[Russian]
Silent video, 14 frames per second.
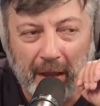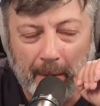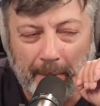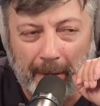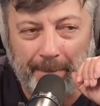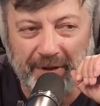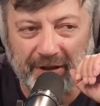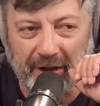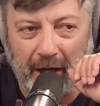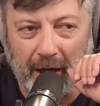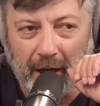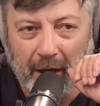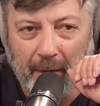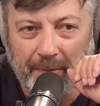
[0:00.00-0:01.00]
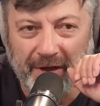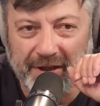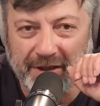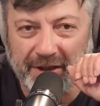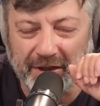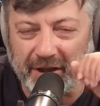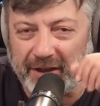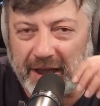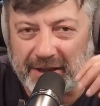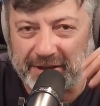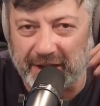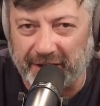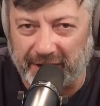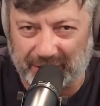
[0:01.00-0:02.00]
попытка принизить
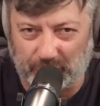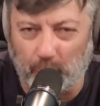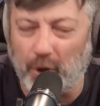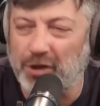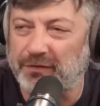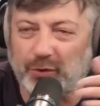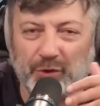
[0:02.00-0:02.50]
китайское достоинство,